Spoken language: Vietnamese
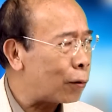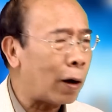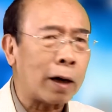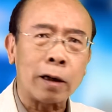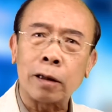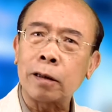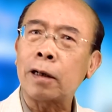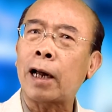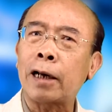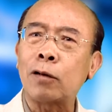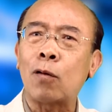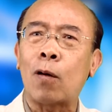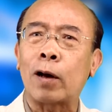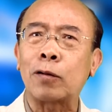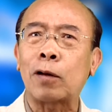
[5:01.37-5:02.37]
toàn là anh
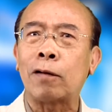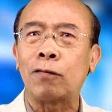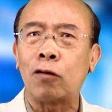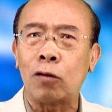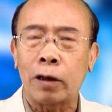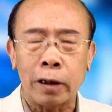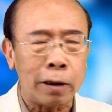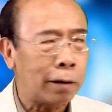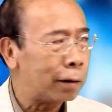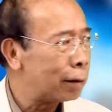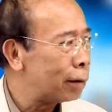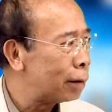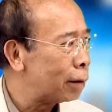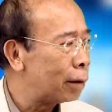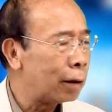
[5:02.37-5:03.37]
hoàn toàn vô lý
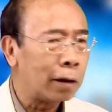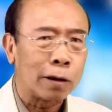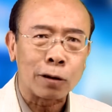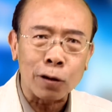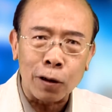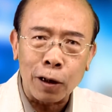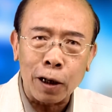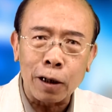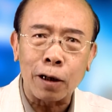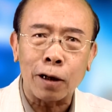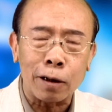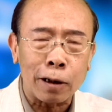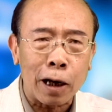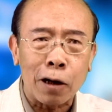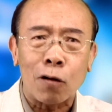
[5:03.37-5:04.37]
cho nên
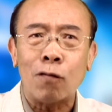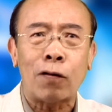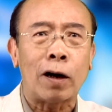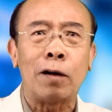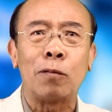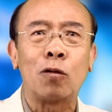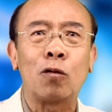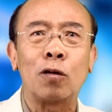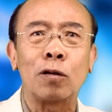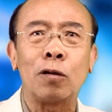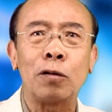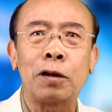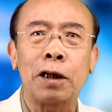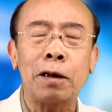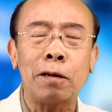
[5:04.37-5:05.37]
đây không phải là một cuộc
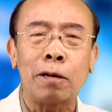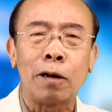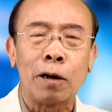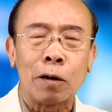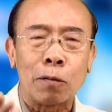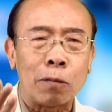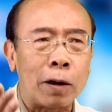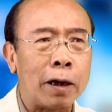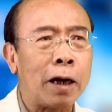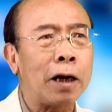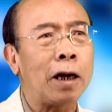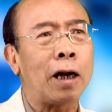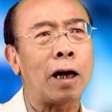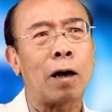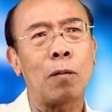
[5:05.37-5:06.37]
nội chiến mà
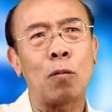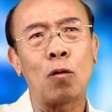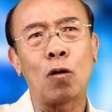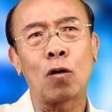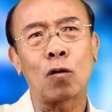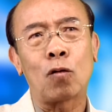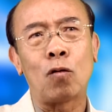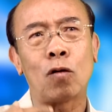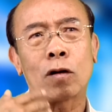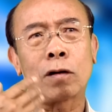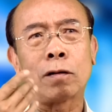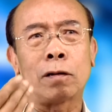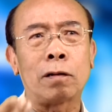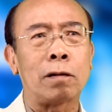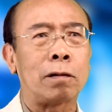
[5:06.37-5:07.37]
đây là một cuộc
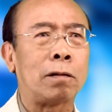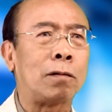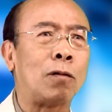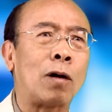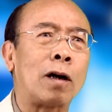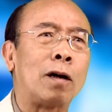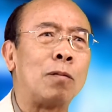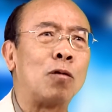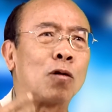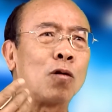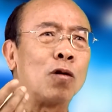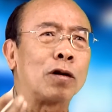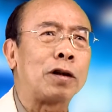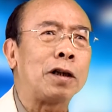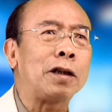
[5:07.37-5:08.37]
uh, hoặc là một
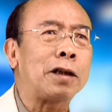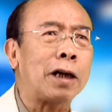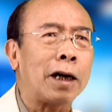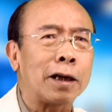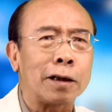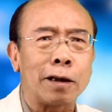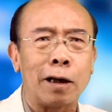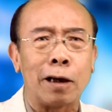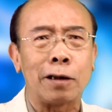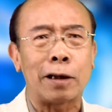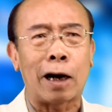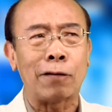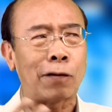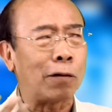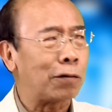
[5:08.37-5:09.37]
cuộc chiến tranh để
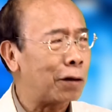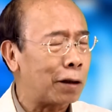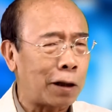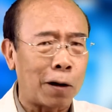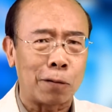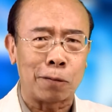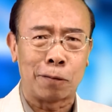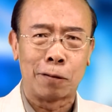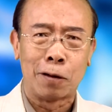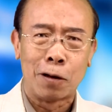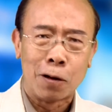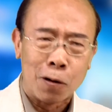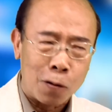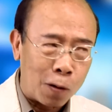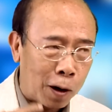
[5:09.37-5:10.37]
giải phóng dân tộc
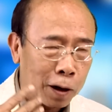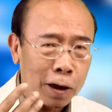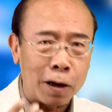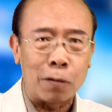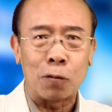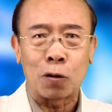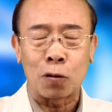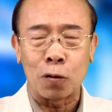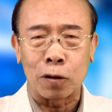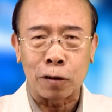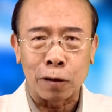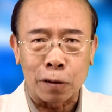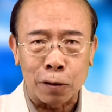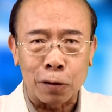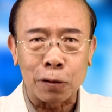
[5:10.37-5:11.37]
hoặc là một cuộc
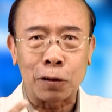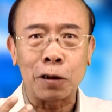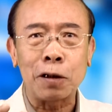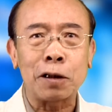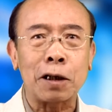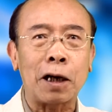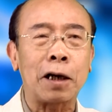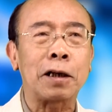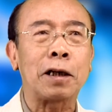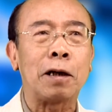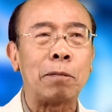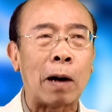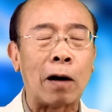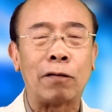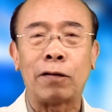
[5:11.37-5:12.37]
ờ, chiến tranh
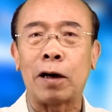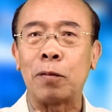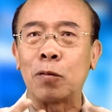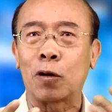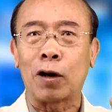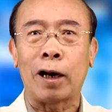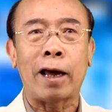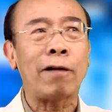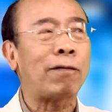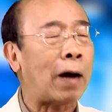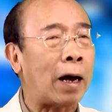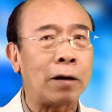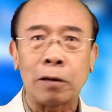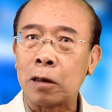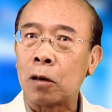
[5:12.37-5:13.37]
để bảo vệ một cái lẽ
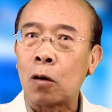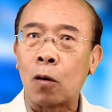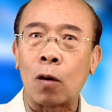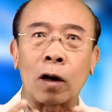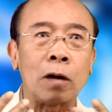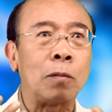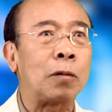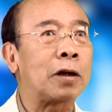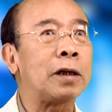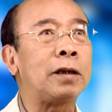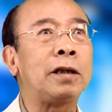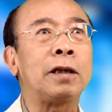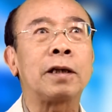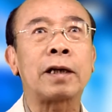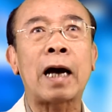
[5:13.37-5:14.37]
phải hoặc là một cái
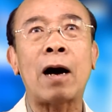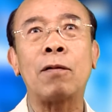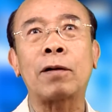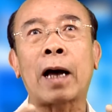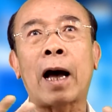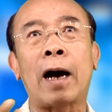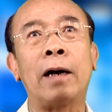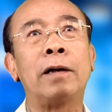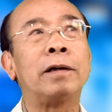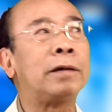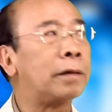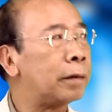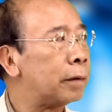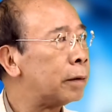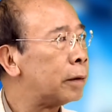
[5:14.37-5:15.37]
gì cao cả hơn